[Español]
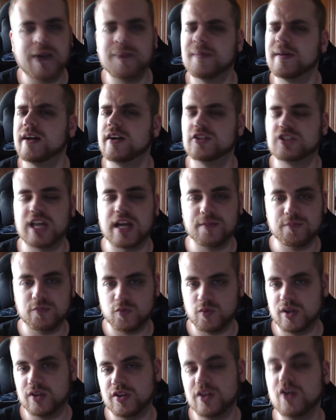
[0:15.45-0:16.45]
O sea,
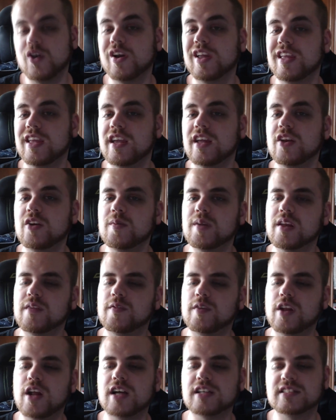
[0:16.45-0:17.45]
cuando digo quiero me
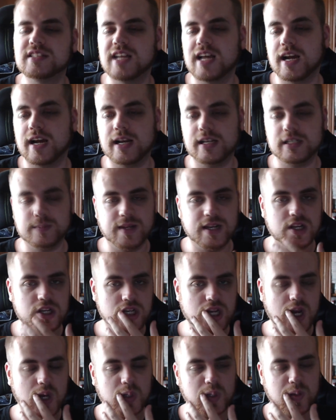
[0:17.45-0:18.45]
refiero a sagas, ¿vale? O
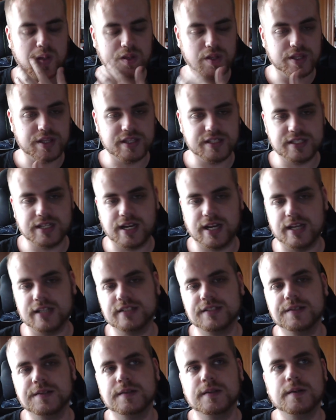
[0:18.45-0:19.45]
sea, a continuaciones de sagas
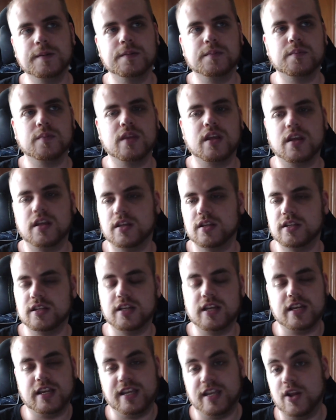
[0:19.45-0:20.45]

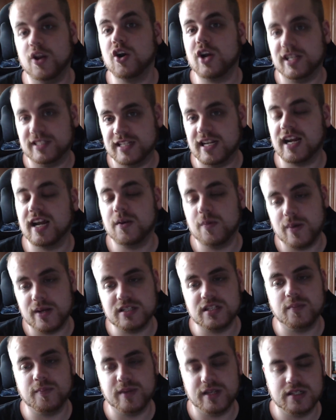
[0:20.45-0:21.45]
Quiero que salgan nuevas
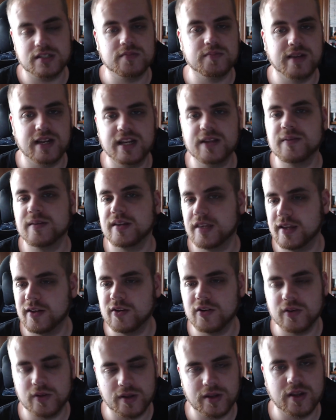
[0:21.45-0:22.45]
IPs, ¿vale?
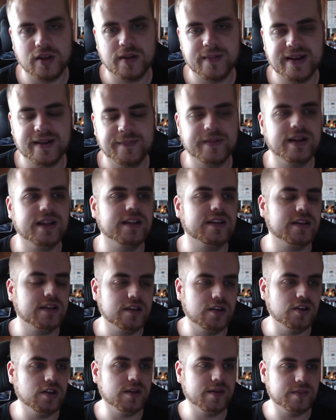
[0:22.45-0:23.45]
Quiero, quiero,
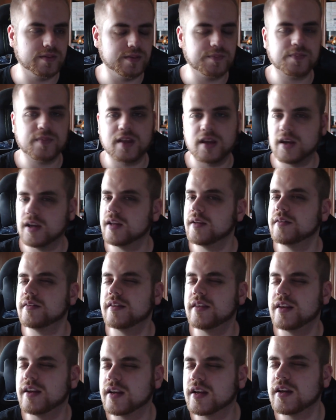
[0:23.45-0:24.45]
quiero
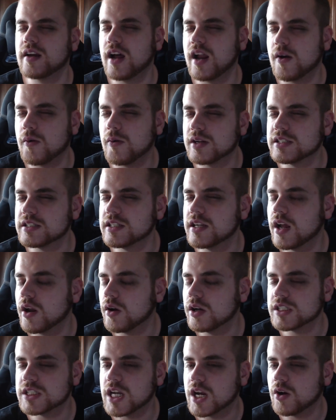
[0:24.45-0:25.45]
tener algo así, algo
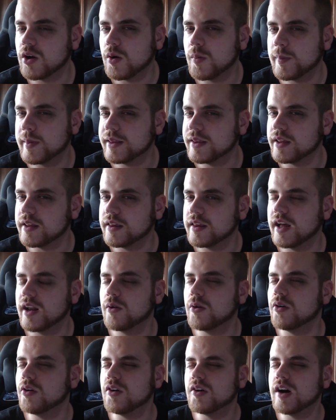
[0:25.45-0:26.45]
así, algo petit,
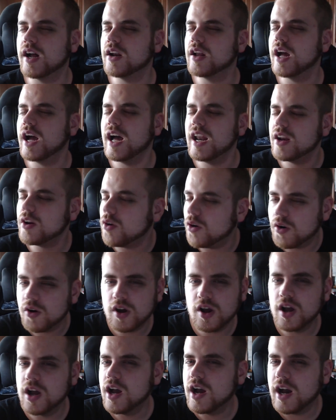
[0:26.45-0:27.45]
algo, algo,
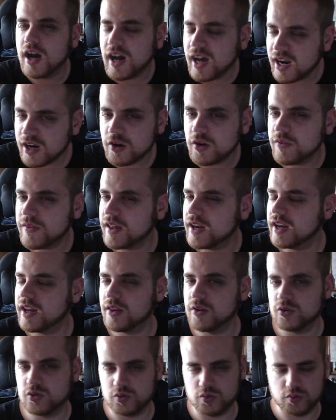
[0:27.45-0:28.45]
algo del
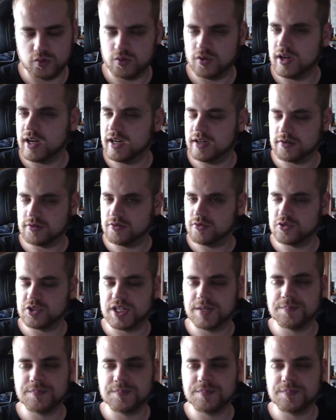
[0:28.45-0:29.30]
lado oscuro, algo, no sé